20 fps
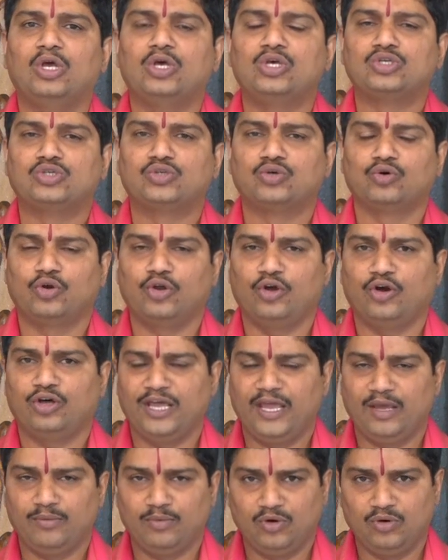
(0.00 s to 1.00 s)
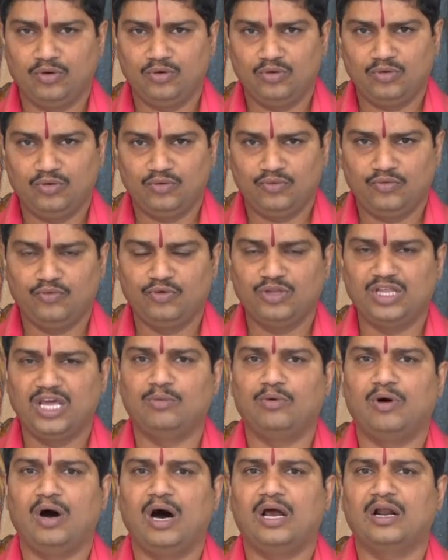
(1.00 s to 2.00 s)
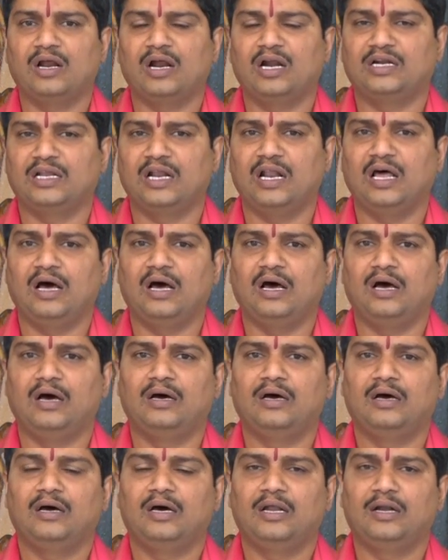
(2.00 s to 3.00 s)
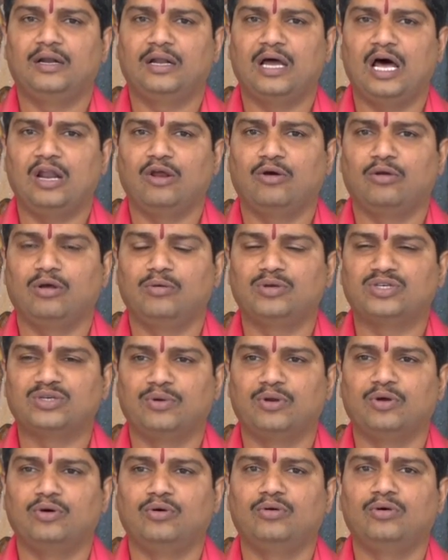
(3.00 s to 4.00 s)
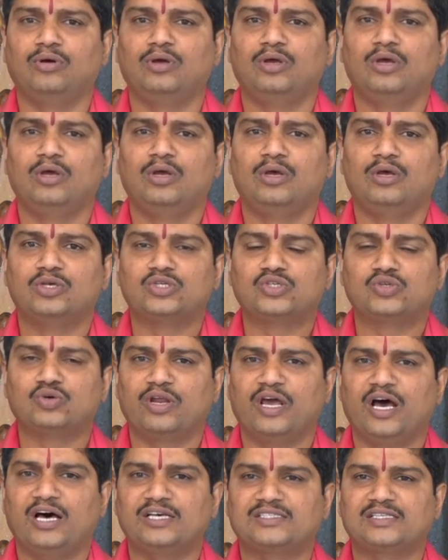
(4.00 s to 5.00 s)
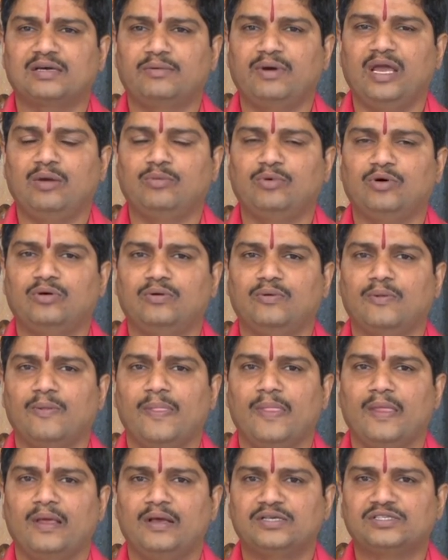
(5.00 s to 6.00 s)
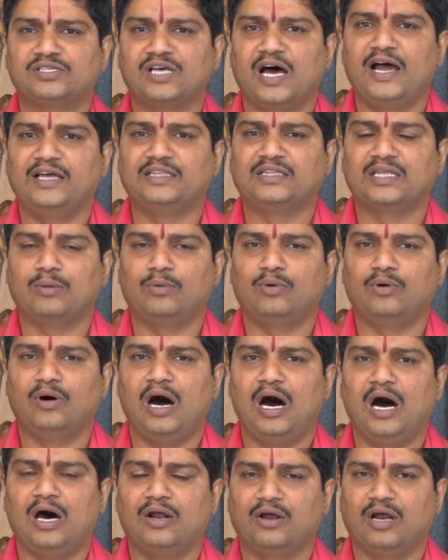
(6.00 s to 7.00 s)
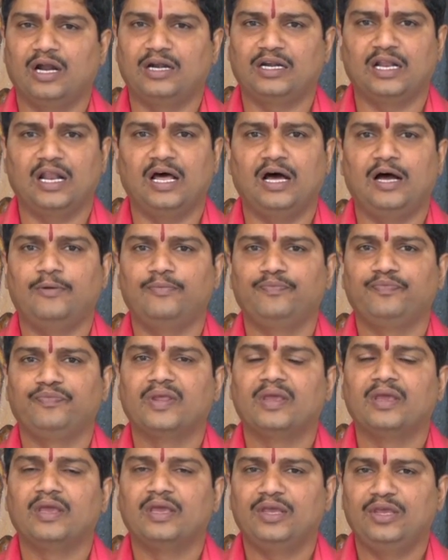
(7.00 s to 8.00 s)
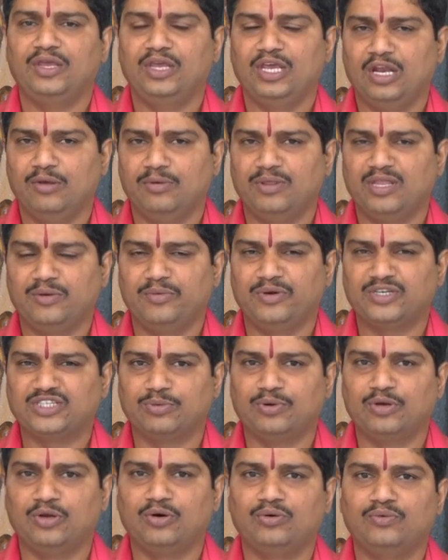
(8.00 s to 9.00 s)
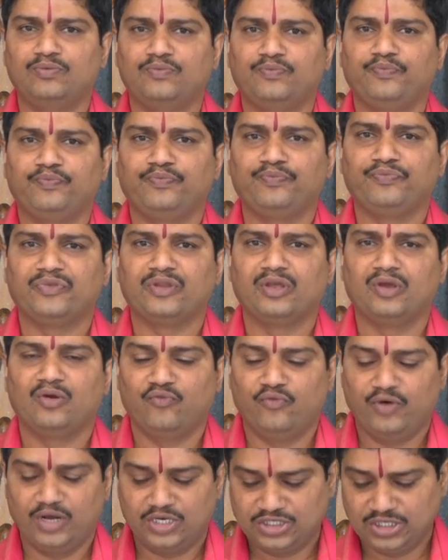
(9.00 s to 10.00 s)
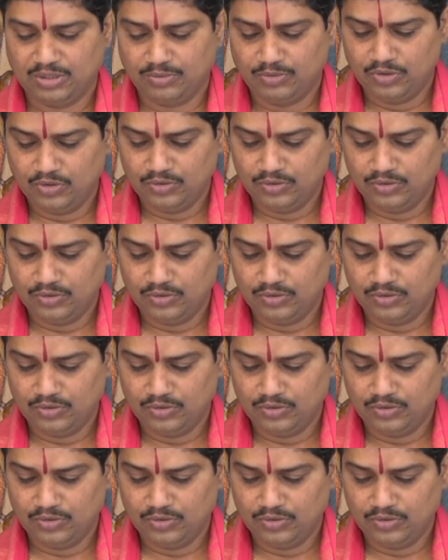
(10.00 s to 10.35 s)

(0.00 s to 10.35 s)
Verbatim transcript: సూర్యోదయము ఉదయం ఆరు గంటల నాలుగు నిమిషములు సూర్యాస్తమయము సాయంత్రము ఆరు గంటల ఎనిమిది నిమిషములు వర్జము